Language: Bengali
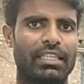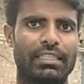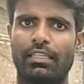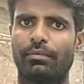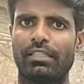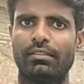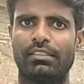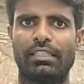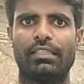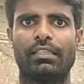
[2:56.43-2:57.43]
আপনারা দেখবেন
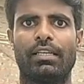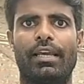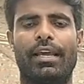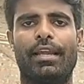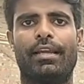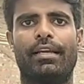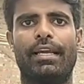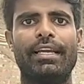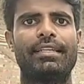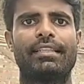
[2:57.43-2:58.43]
যে
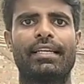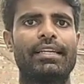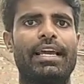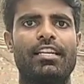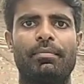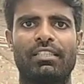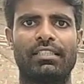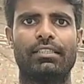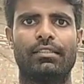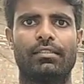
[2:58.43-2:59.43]
এইটটি থেকে নাইনটি
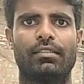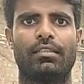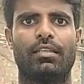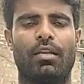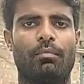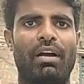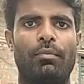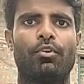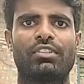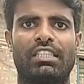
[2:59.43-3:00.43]
পার্সেন্ট
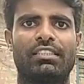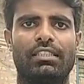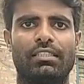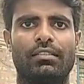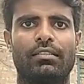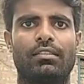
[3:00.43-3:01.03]
বায়োফ্লক চাষি